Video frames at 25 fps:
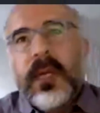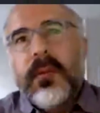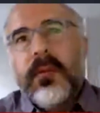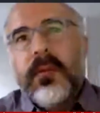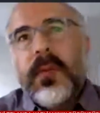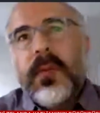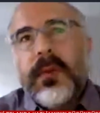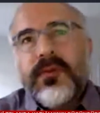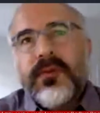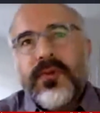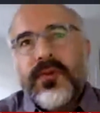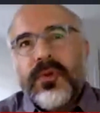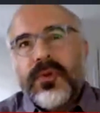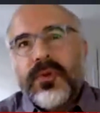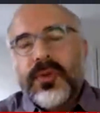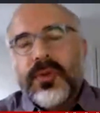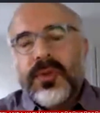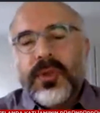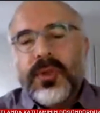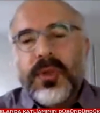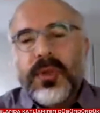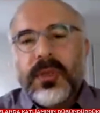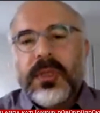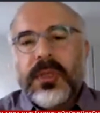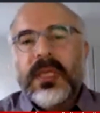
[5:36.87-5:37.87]
mevcut
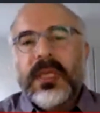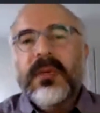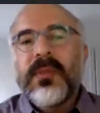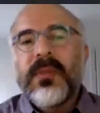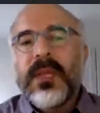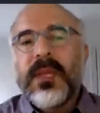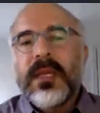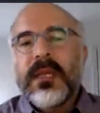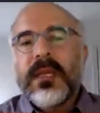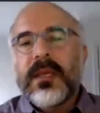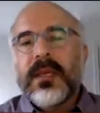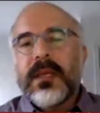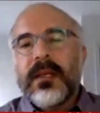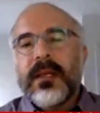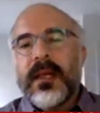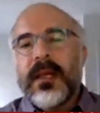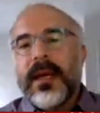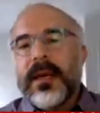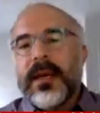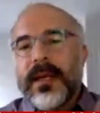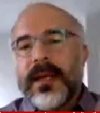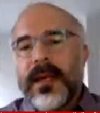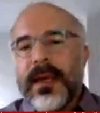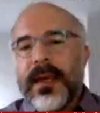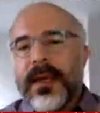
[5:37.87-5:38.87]

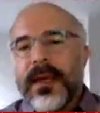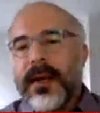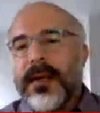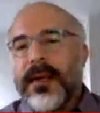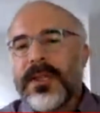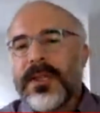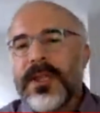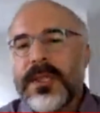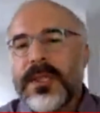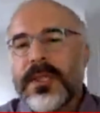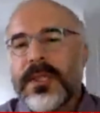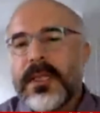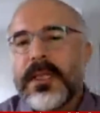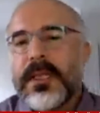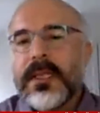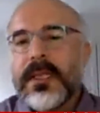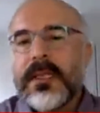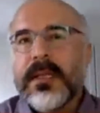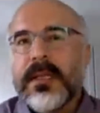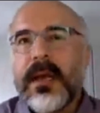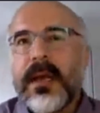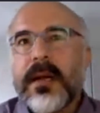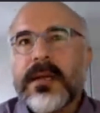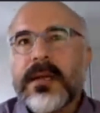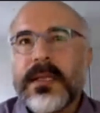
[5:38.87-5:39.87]
kimlikler hiyerarşisini
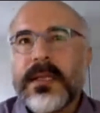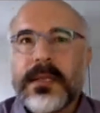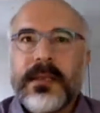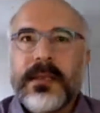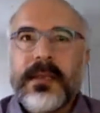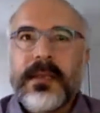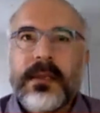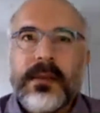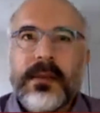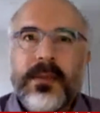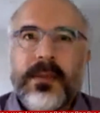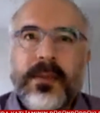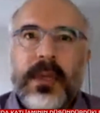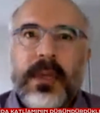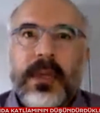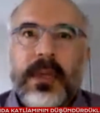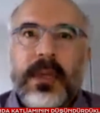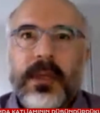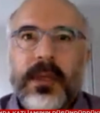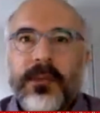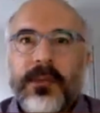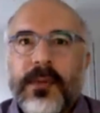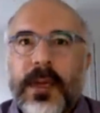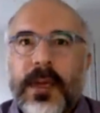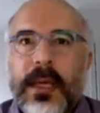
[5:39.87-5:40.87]
sarstı
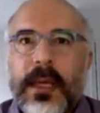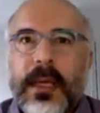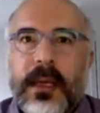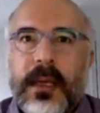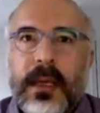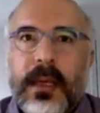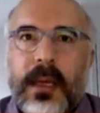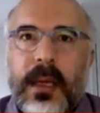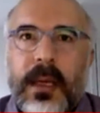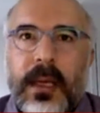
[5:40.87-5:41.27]
e, ve